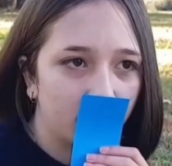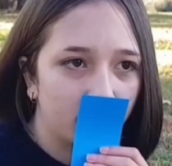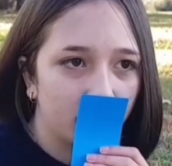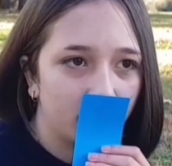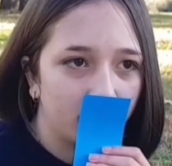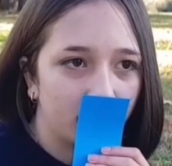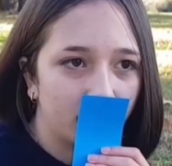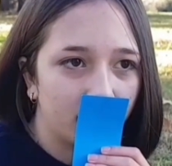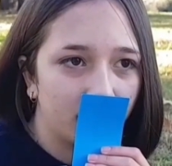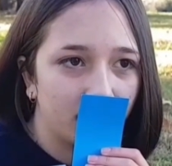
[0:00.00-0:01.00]
salís?
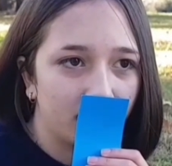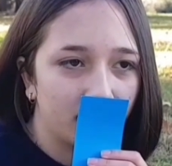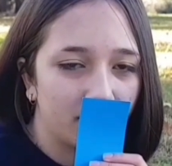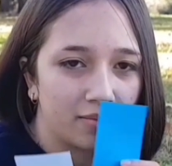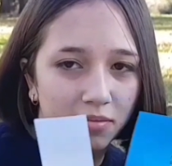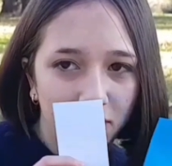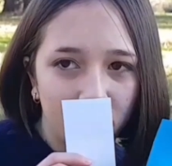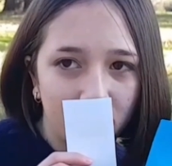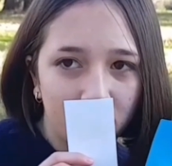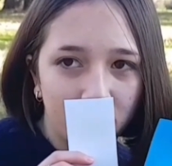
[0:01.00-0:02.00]
Si fueras a
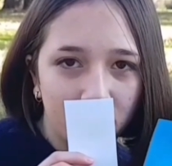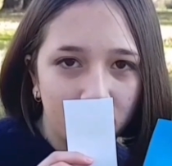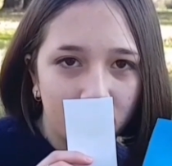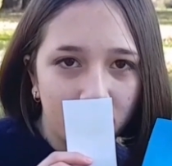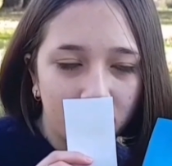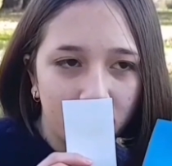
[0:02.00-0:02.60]
salir con alguno.